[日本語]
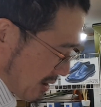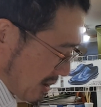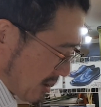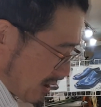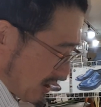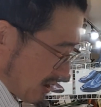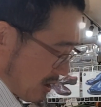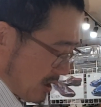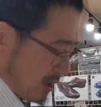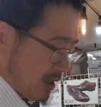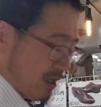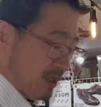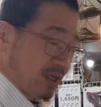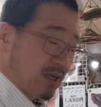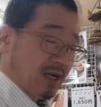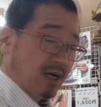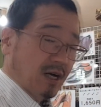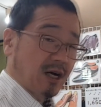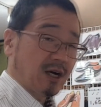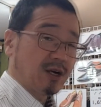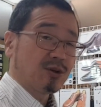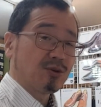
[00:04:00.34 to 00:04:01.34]
かなり人気
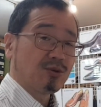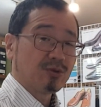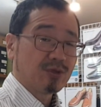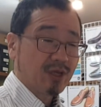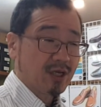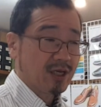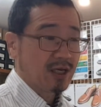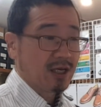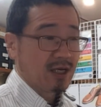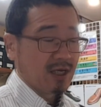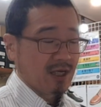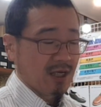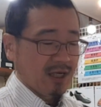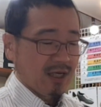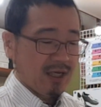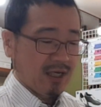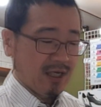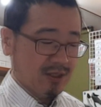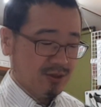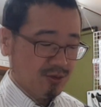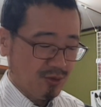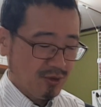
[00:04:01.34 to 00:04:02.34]
があるようで、
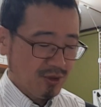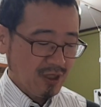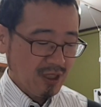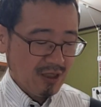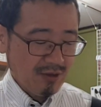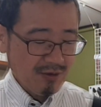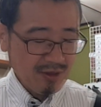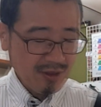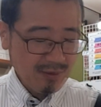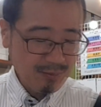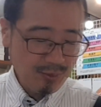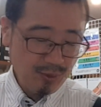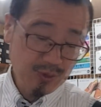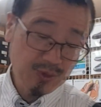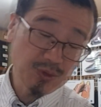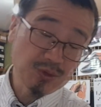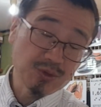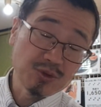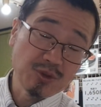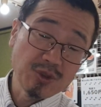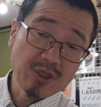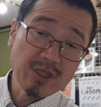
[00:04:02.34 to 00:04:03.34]
えー、そういった革でブーツ
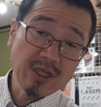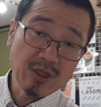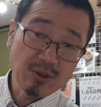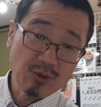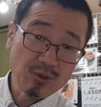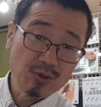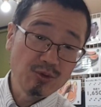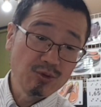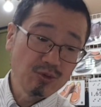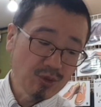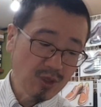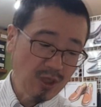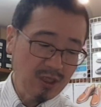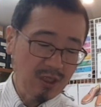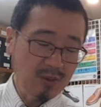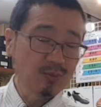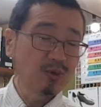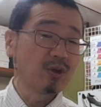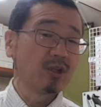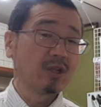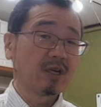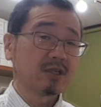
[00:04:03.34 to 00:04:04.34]
を作りたいという方
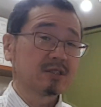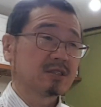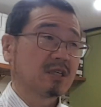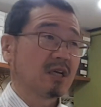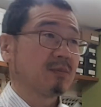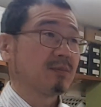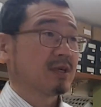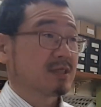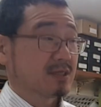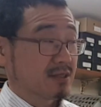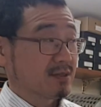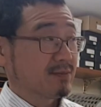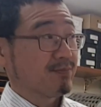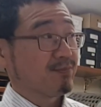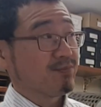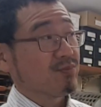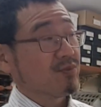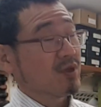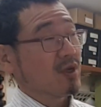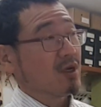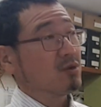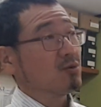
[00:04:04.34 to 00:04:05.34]
もいらっしゃいます。
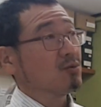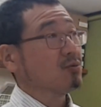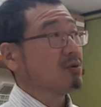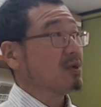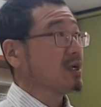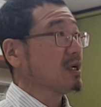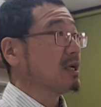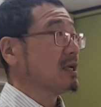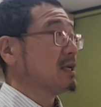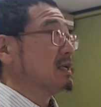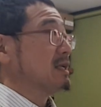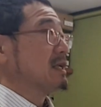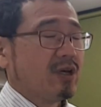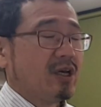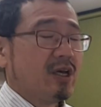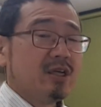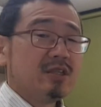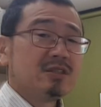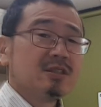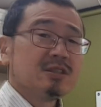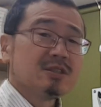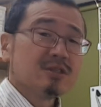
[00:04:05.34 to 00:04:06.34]
で、あとは、
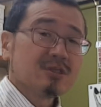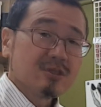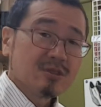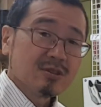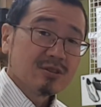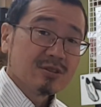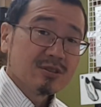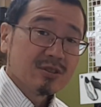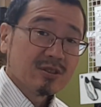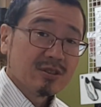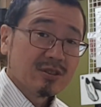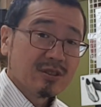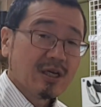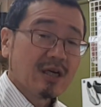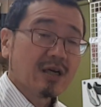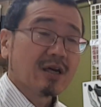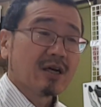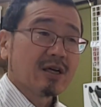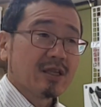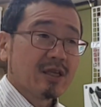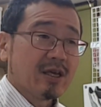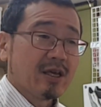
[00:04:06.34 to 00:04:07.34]
エイジングな
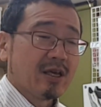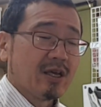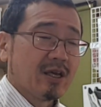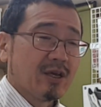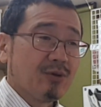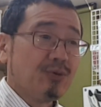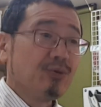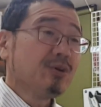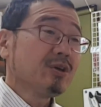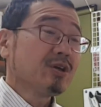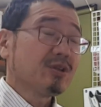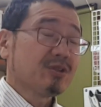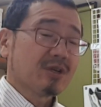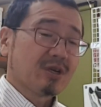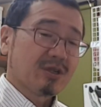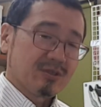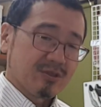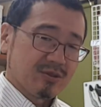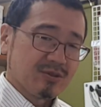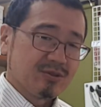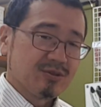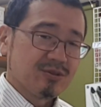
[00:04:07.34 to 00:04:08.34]
んかで、え雰囲気のあ
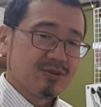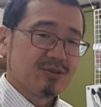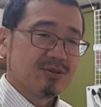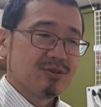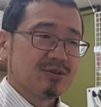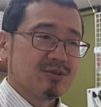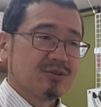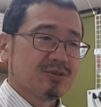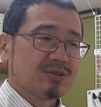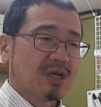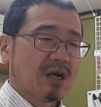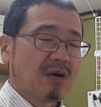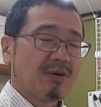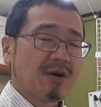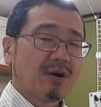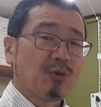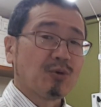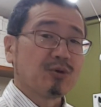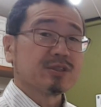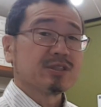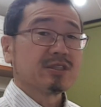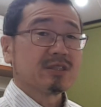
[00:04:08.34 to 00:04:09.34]
る革
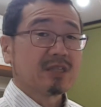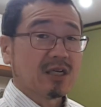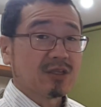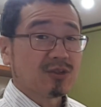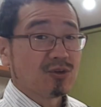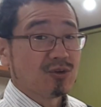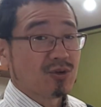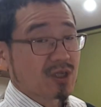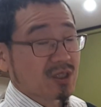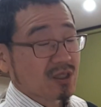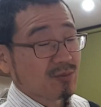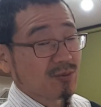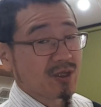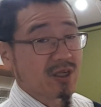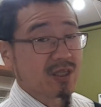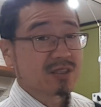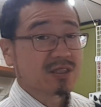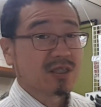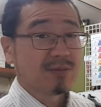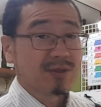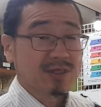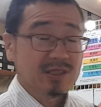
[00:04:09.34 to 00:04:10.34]
を欲しいなという方もいらっ
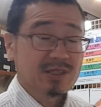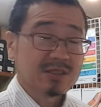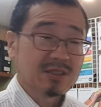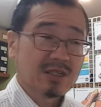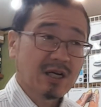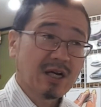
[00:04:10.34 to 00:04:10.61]
しゃいます。